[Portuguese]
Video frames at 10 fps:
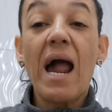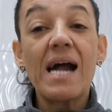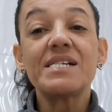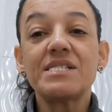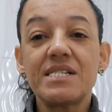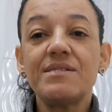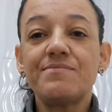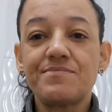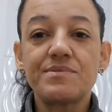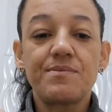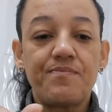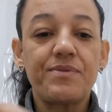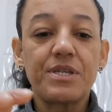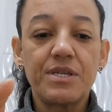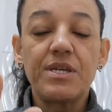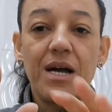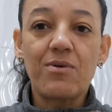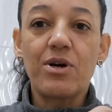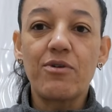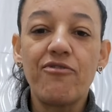Aí,
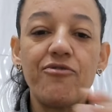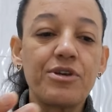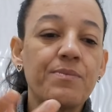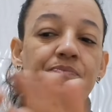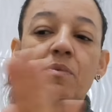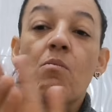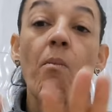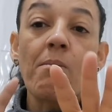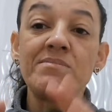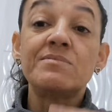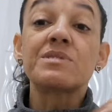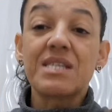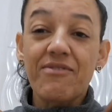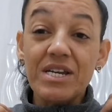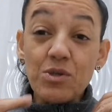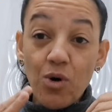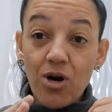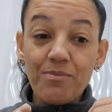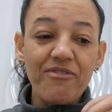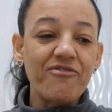agora eu fui. Tava
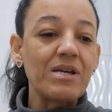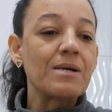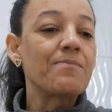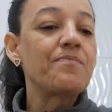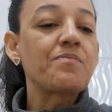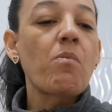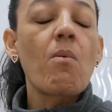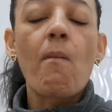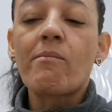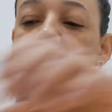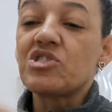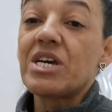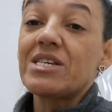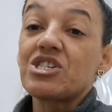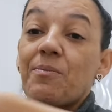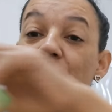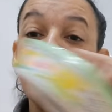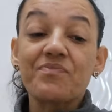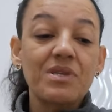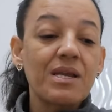enorme a fila. Gente,
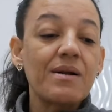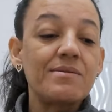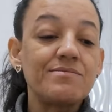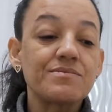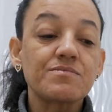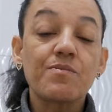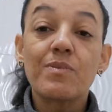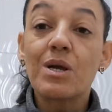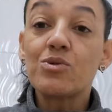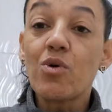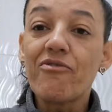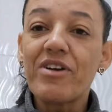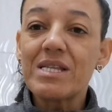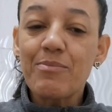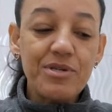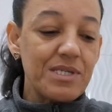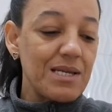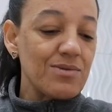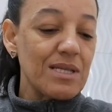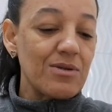
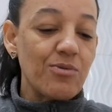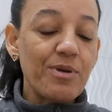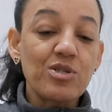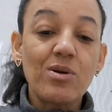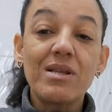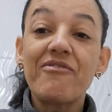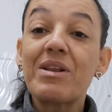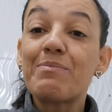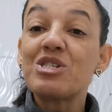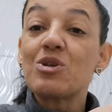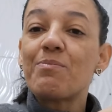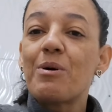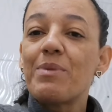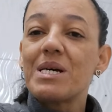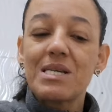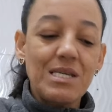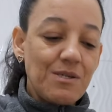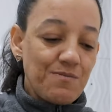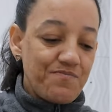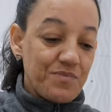90% do pessoal na fila pedindo pão
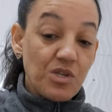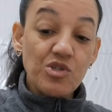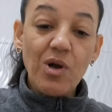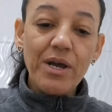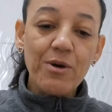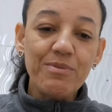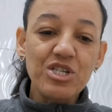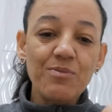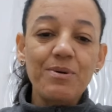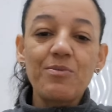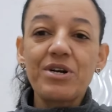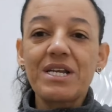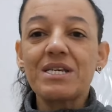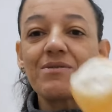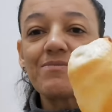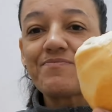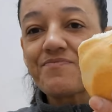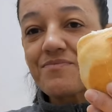branquinho. Só eu pedindo pão moreninho.